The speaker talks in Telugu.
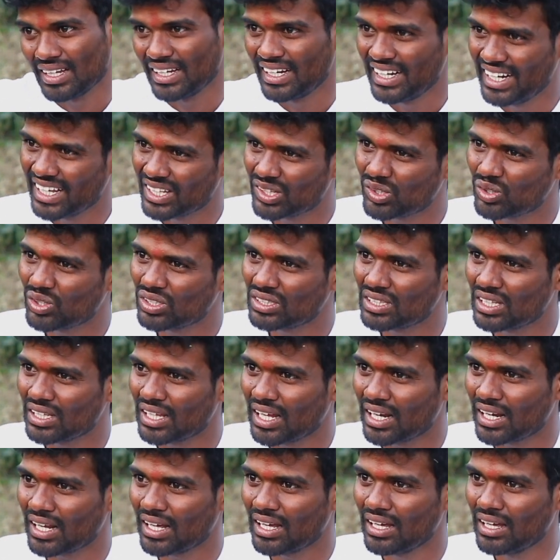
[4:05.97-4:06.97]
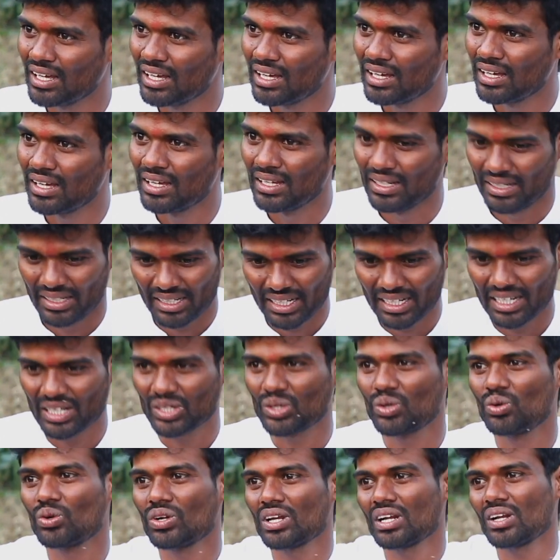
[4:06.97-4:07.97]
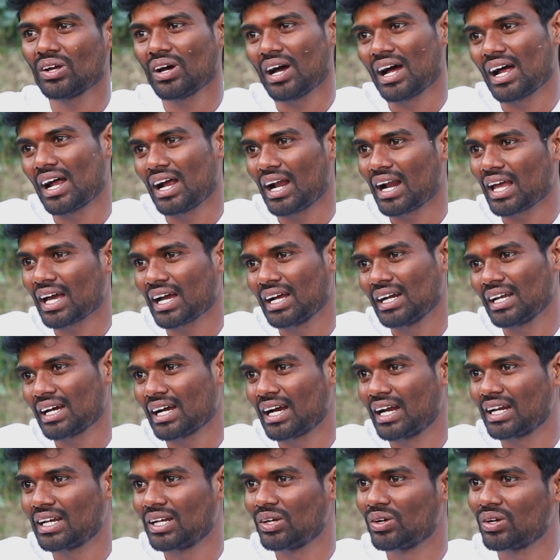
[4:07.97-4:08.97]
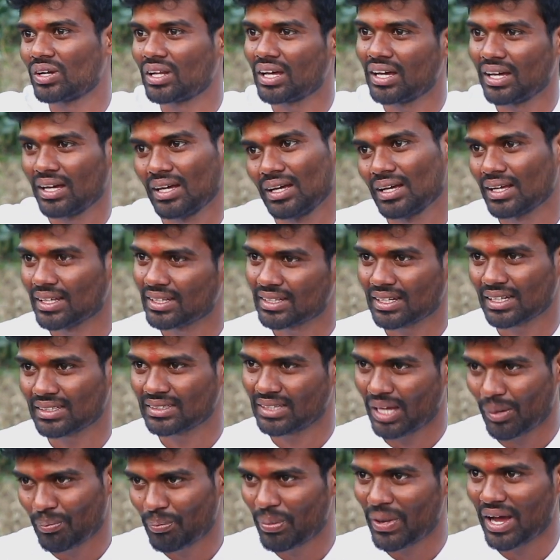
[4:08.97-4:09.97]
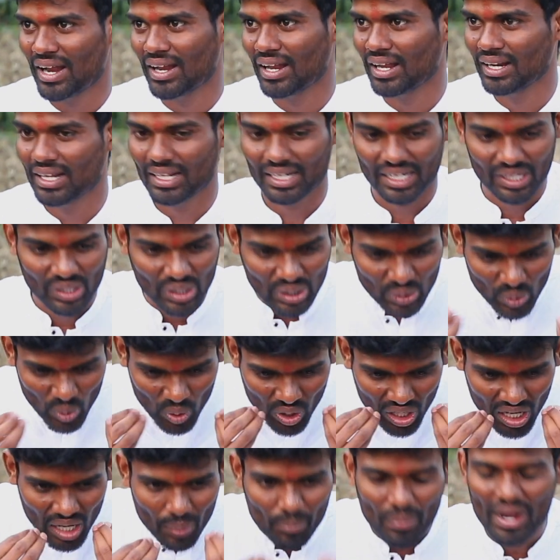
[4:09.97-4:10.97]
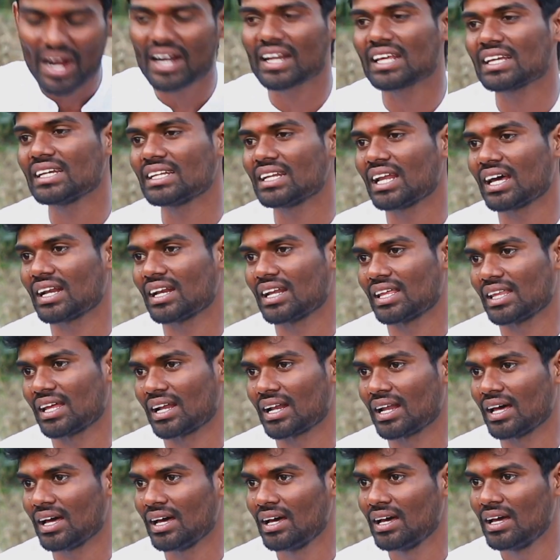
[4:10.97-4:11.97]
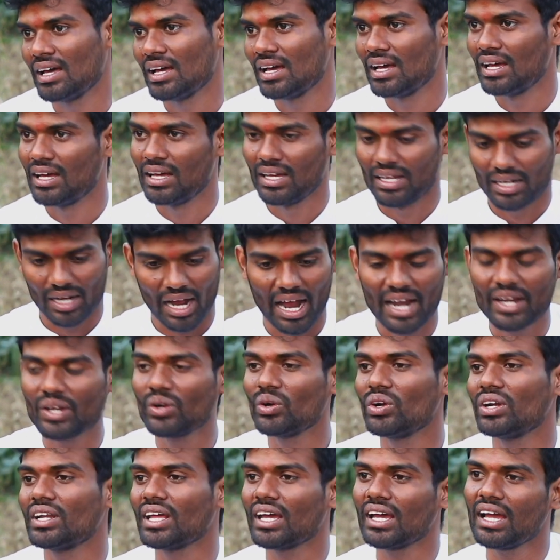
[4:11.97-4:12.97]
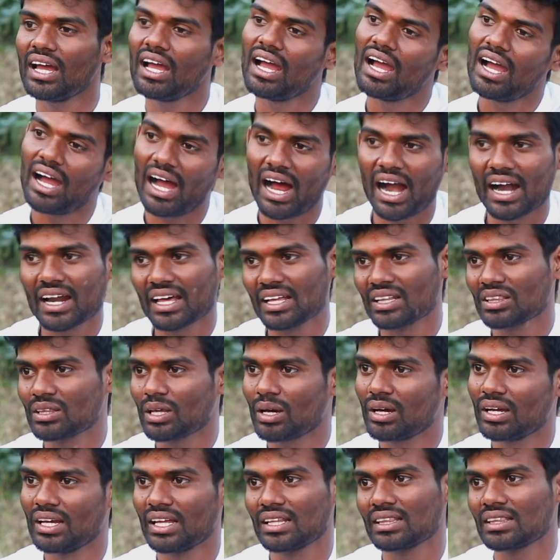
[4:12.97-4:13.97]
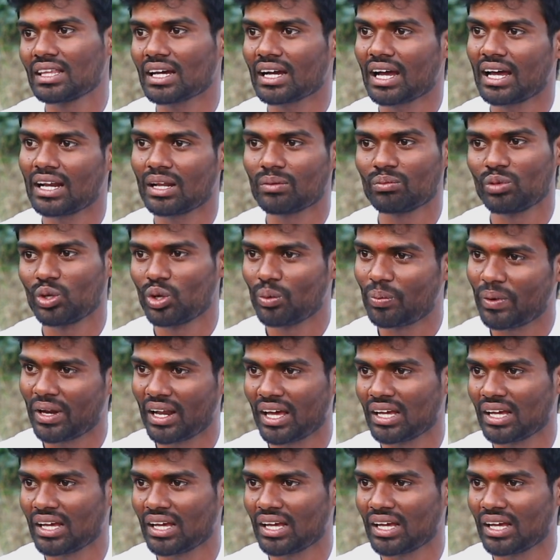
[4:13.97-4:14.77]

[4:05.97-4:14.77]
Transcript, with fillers: ఈడెందుకు వస్తుందన్నా నేను ఎట్లుంటానో ఆడగైనా అట్లే ఉంటా తప్ప అన్న నేను ఒక్క మాట ఇట్లా అనలేదన్న అని ఉంటే ఆడెంత ఎంతగానం లోపల